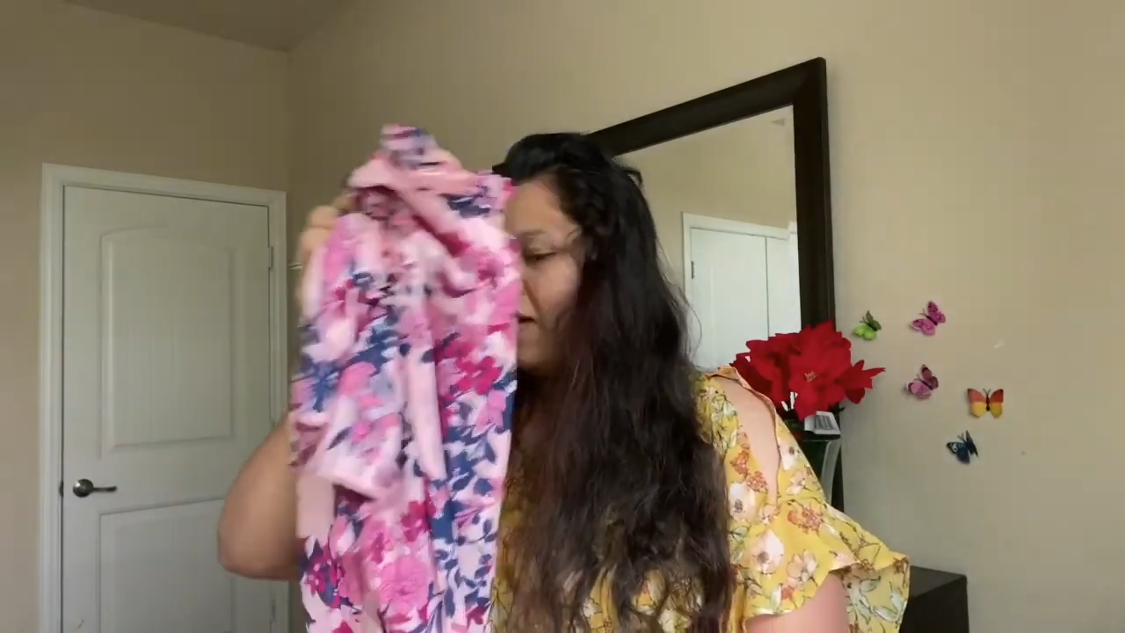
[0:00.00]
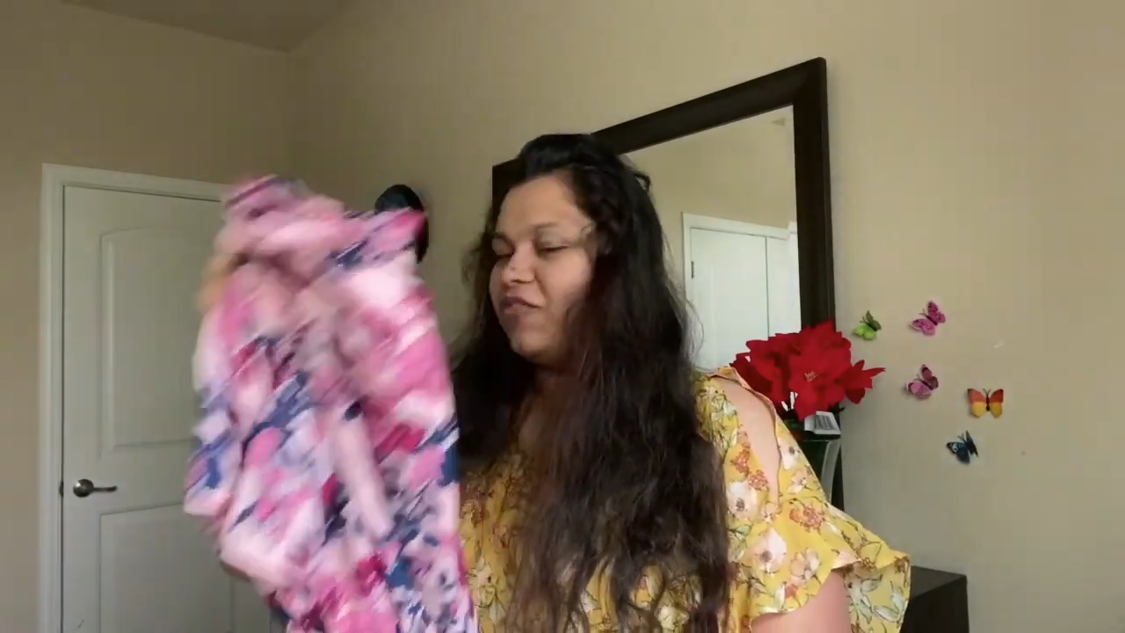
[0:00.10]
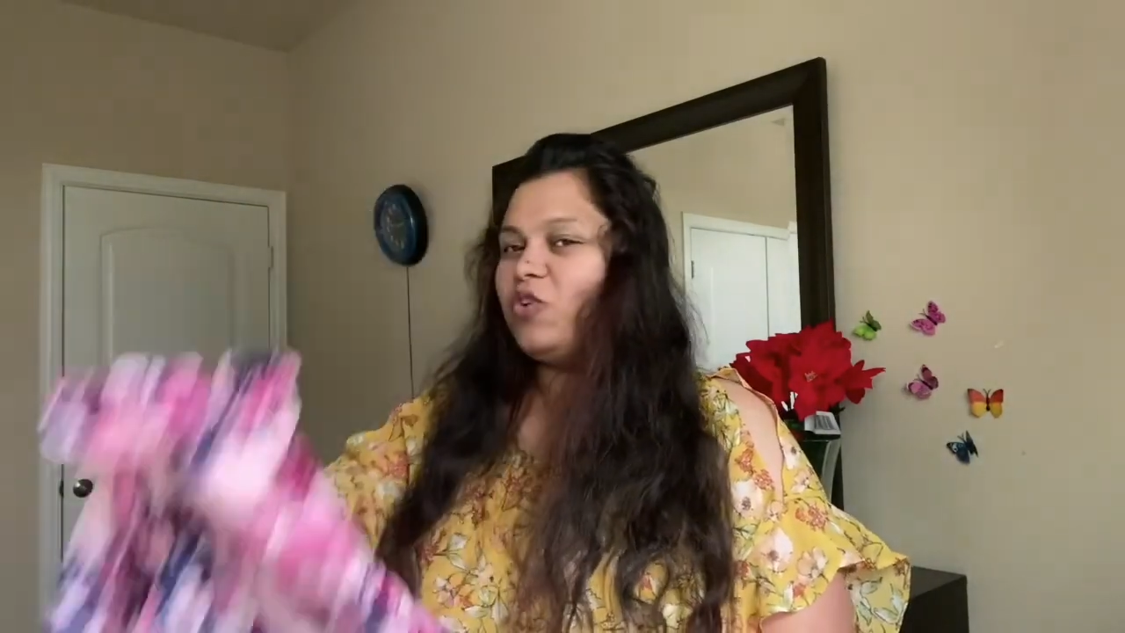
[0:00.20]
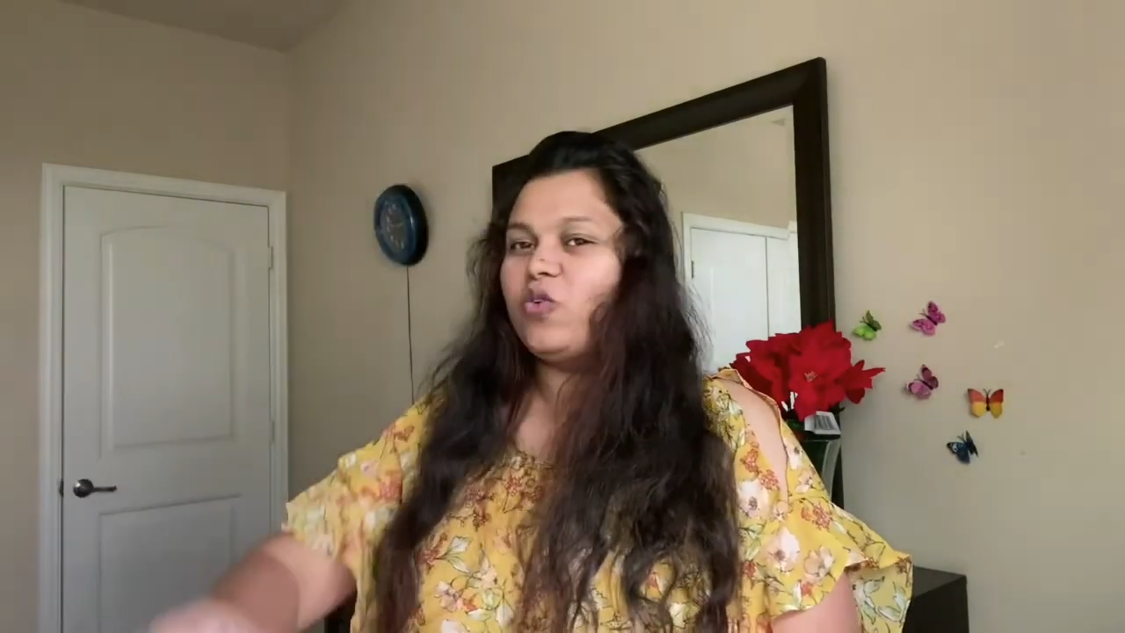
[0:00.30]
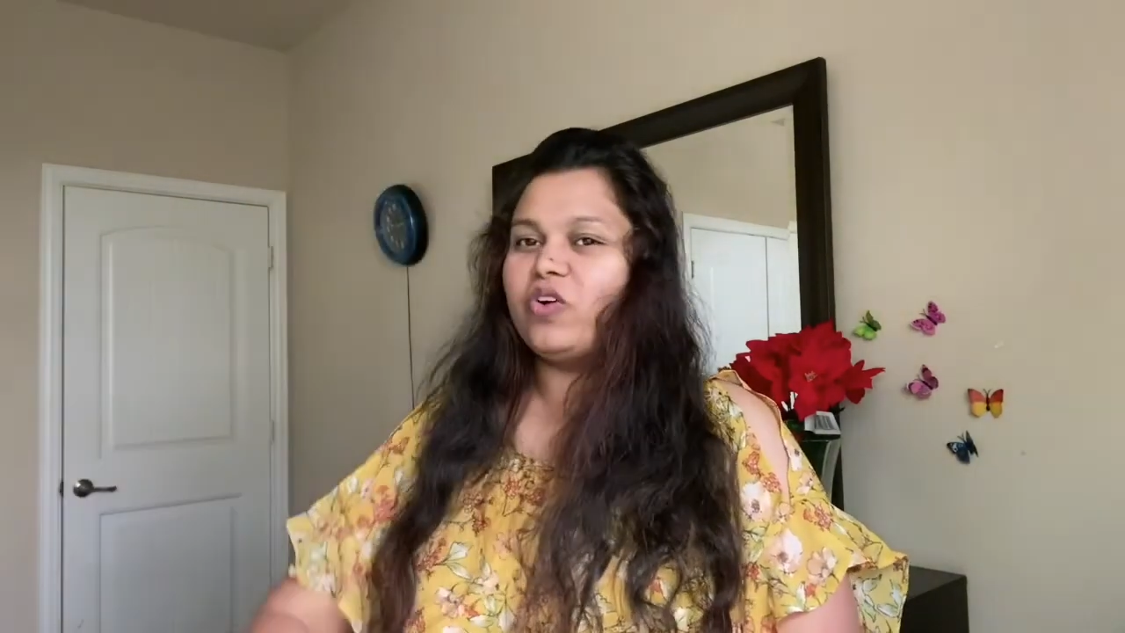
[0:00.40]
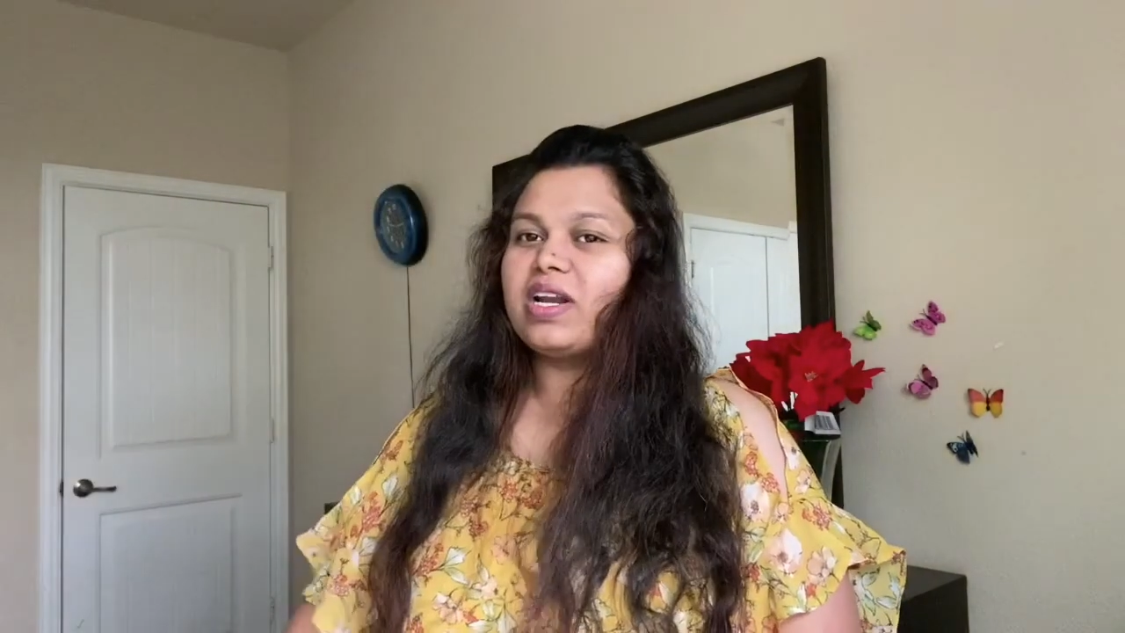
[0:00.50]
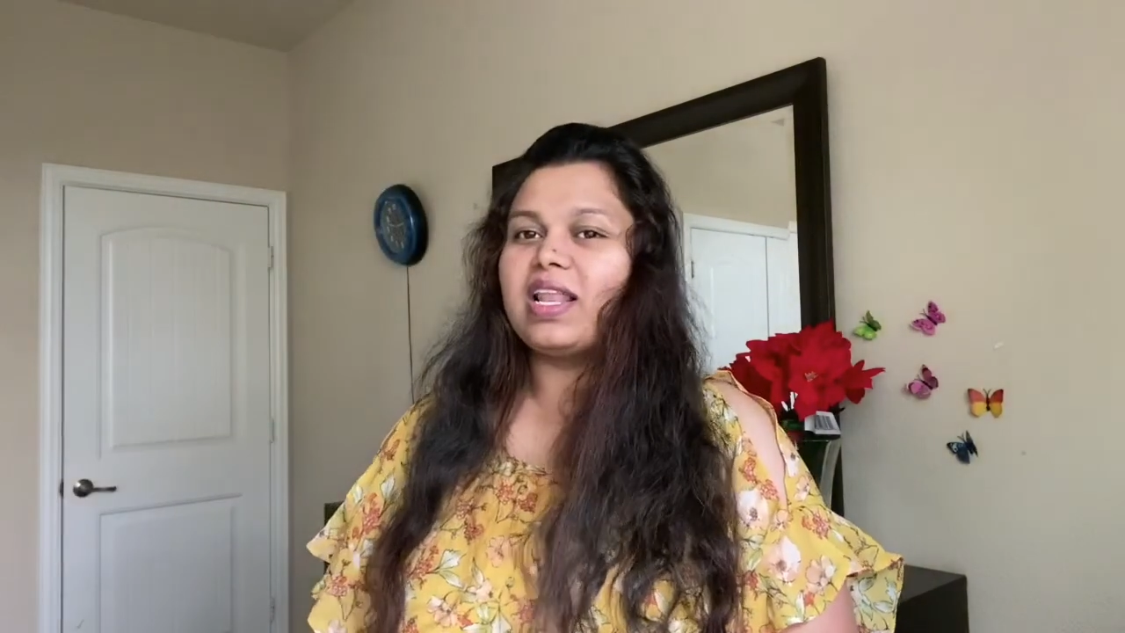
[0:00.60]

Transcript: அவ்வளோவா